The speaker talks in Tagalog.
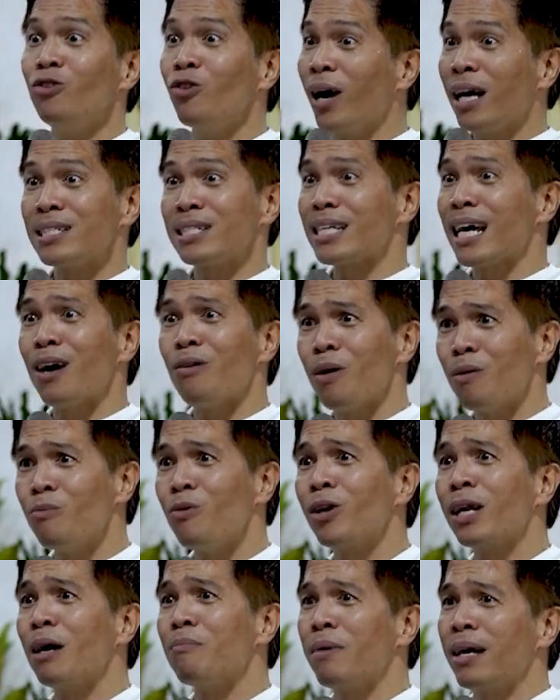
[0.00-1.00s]
Yung asawa
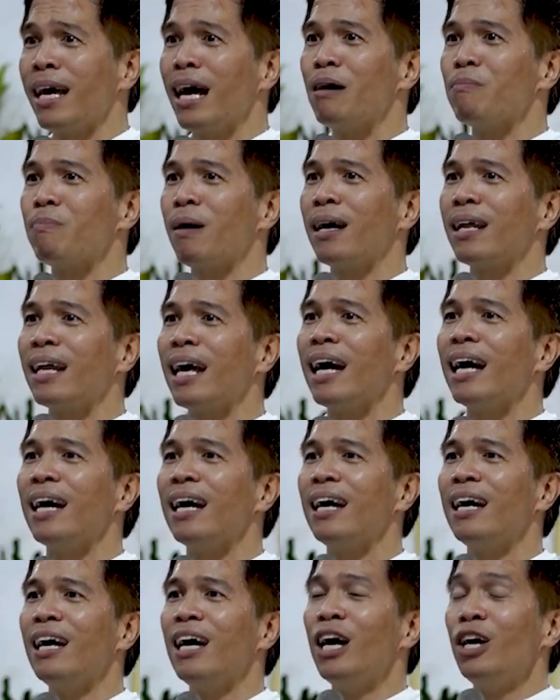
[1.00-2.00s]
mong namaya pa na,
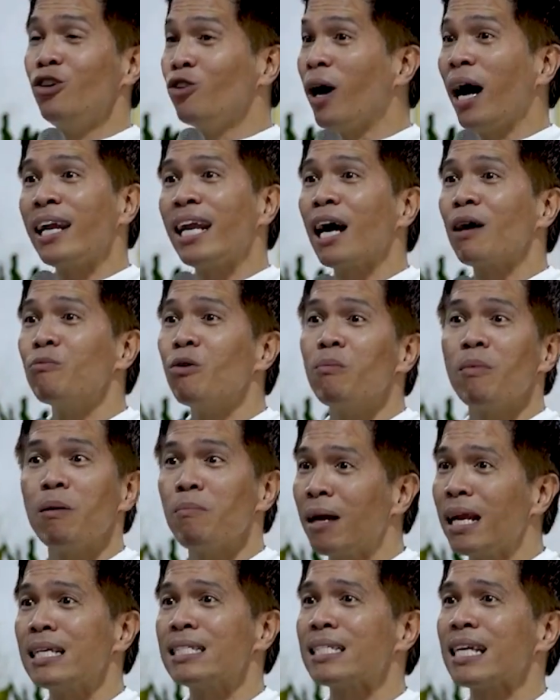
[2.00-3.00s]
yung anak mong
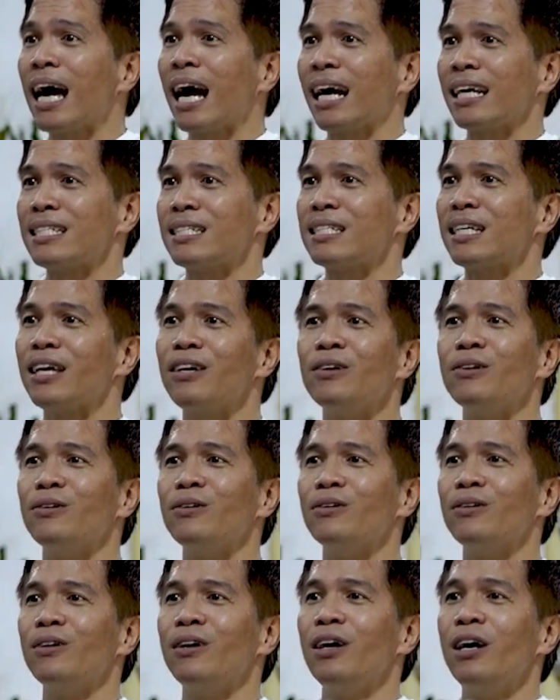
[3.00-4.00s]
may malasakit
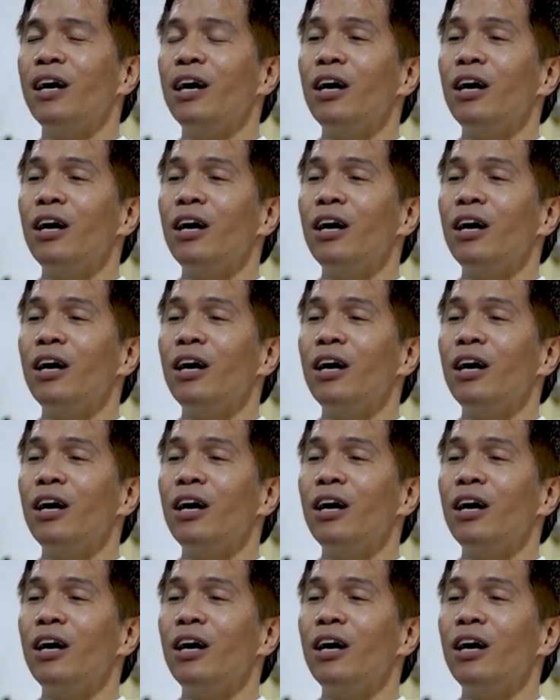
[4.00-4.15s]
sa'yo,